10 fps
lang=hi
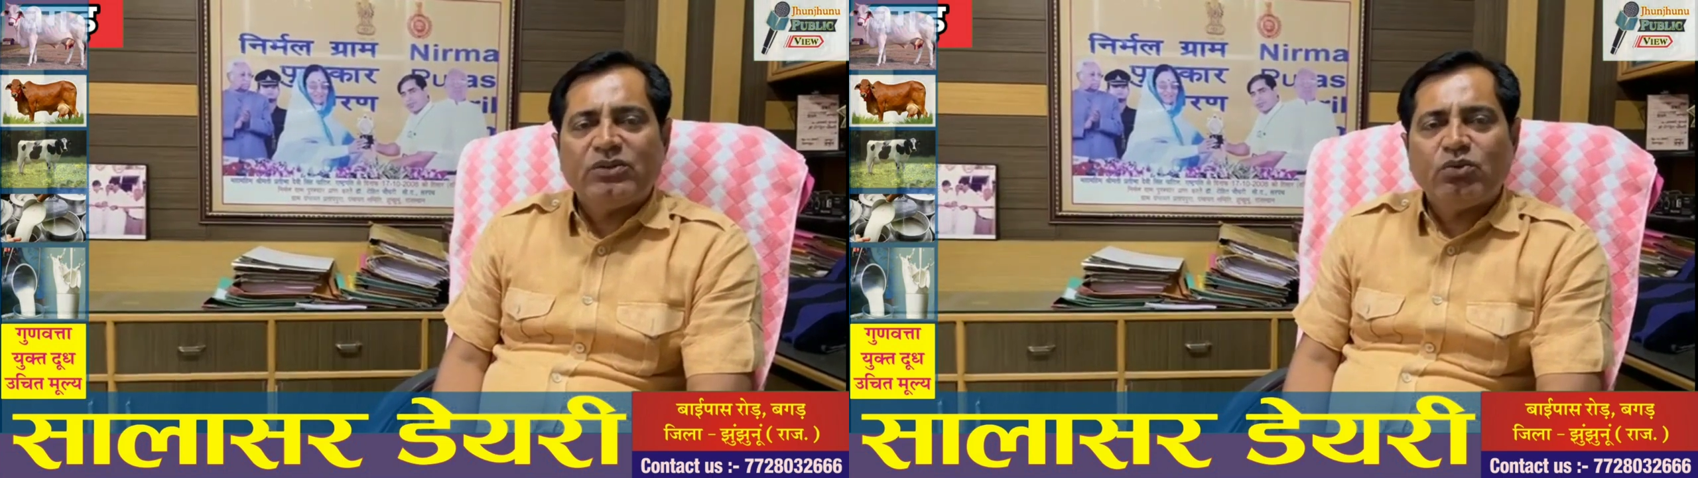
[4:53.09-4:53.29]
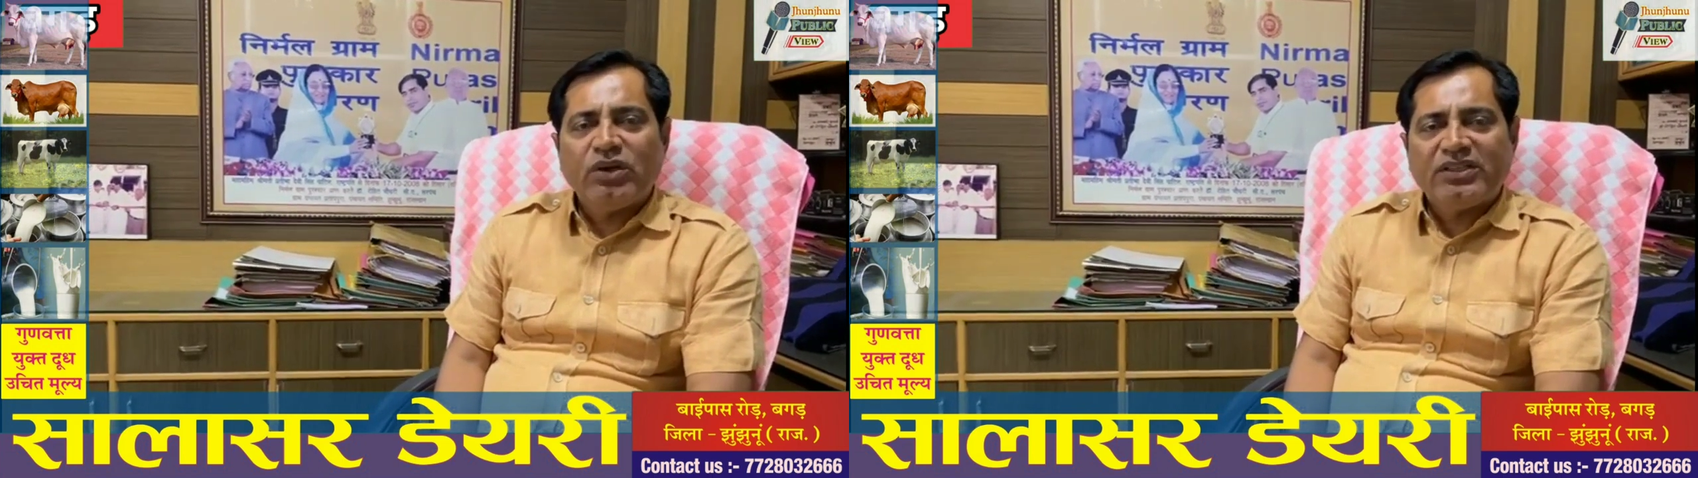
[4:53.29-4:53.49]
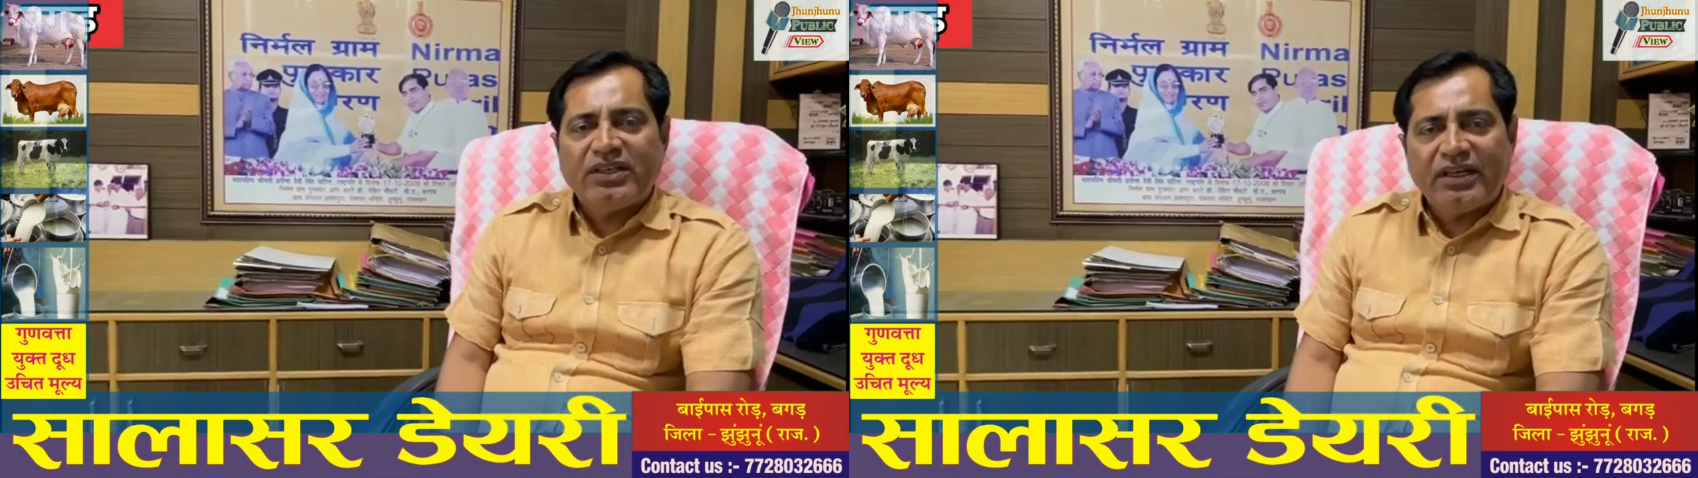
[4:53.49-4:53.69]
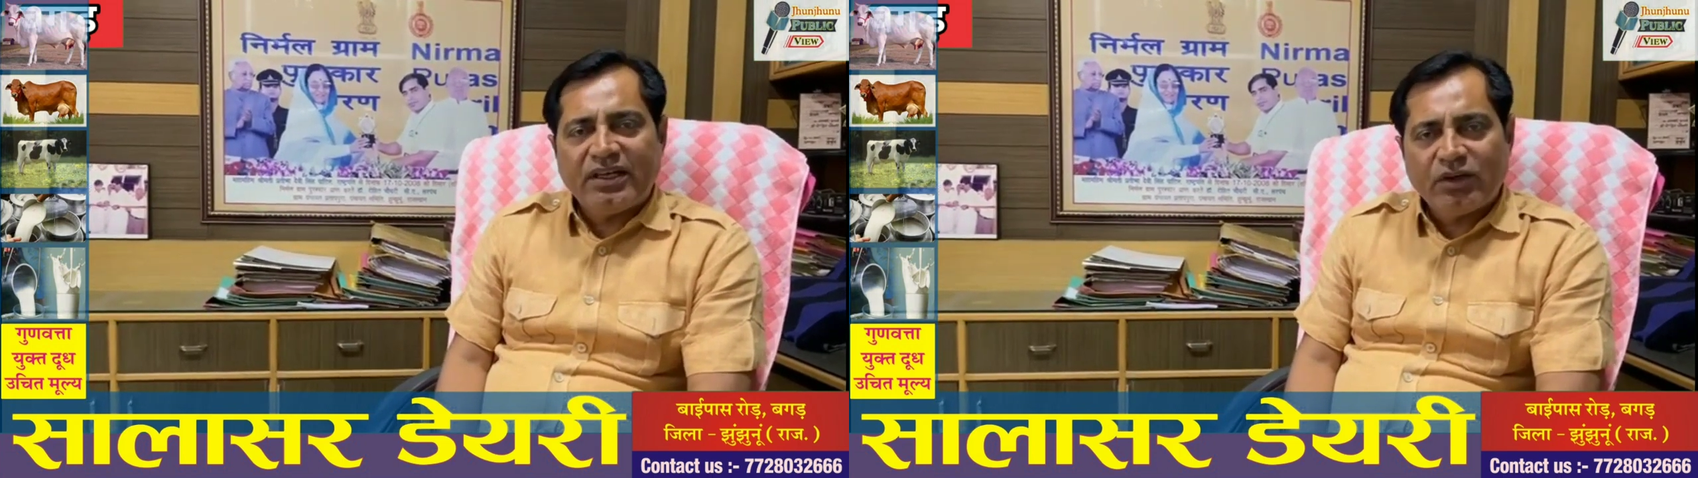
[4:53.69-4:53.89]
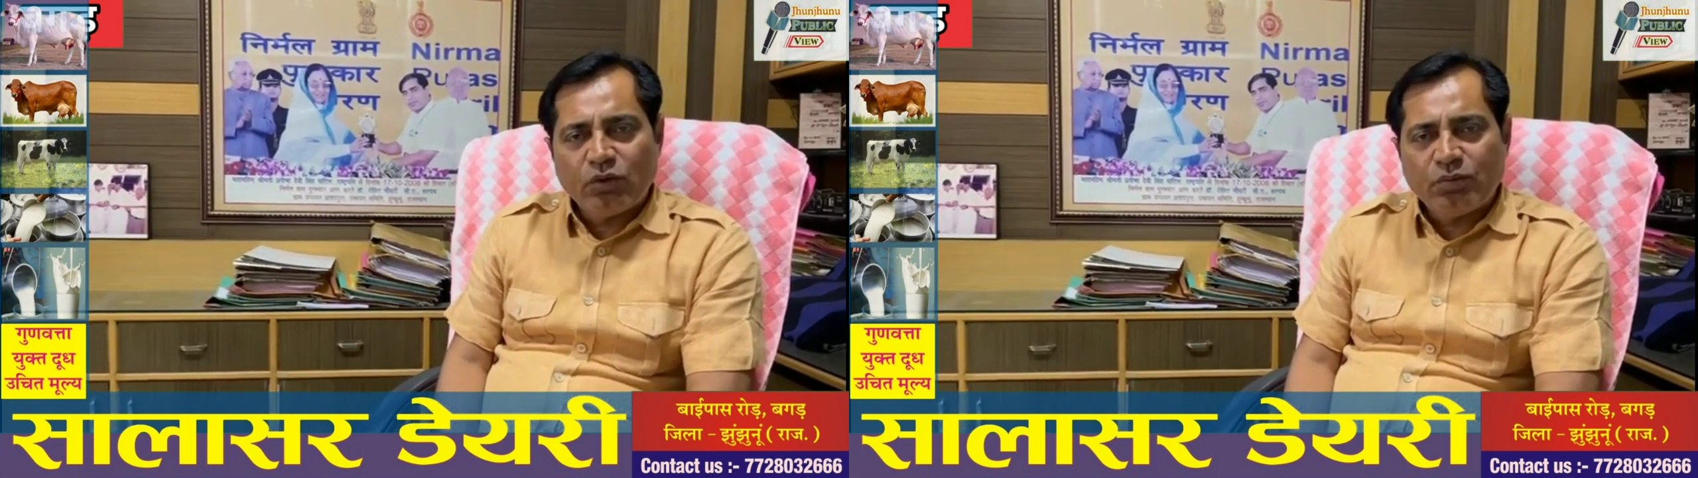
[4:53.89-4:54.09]
स्कूल के
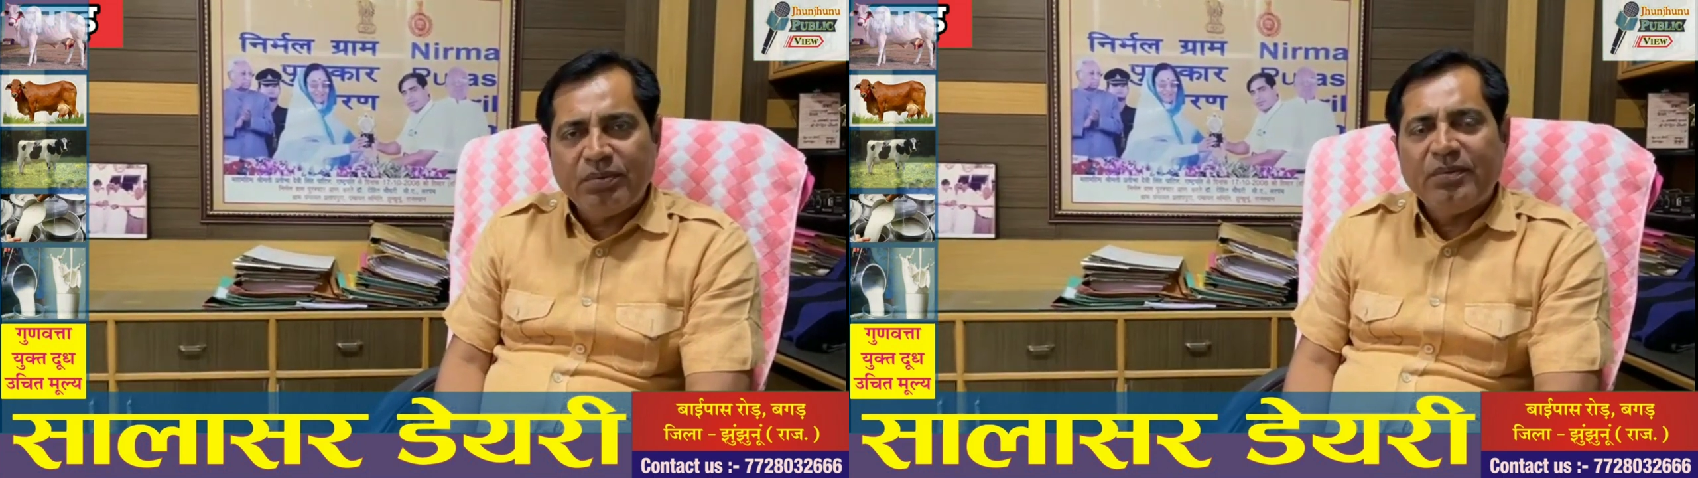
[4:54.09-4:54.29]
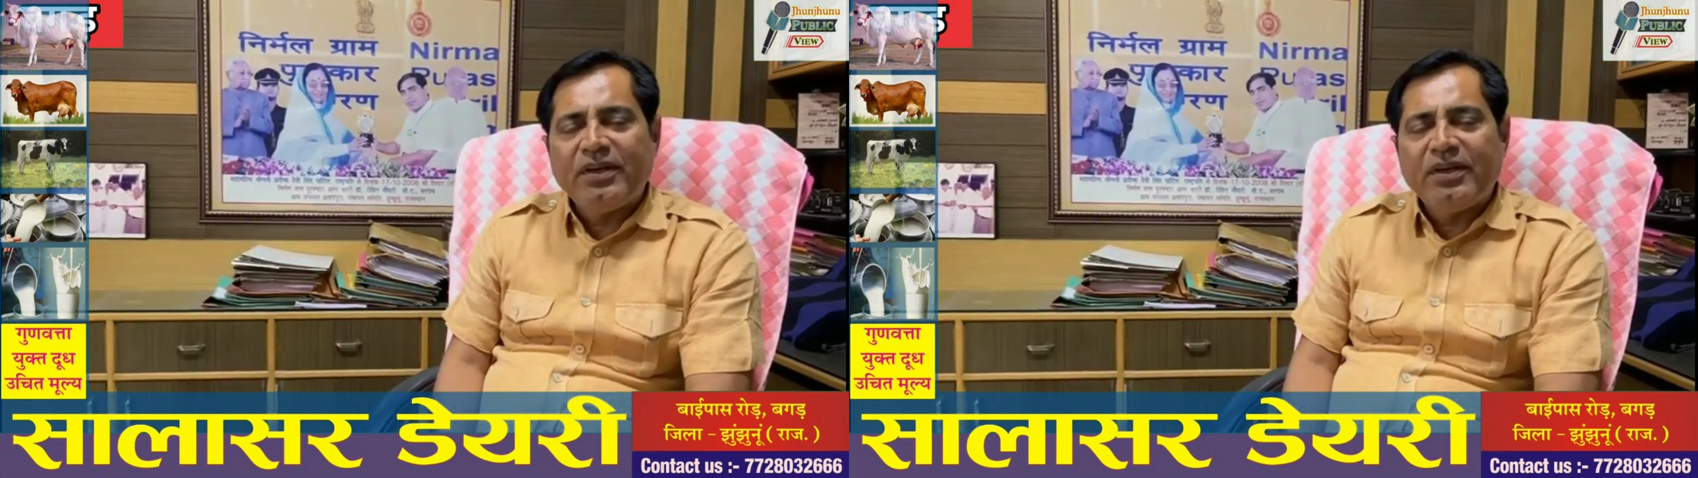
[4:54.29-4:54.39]
सेक्रेटरी के रूप में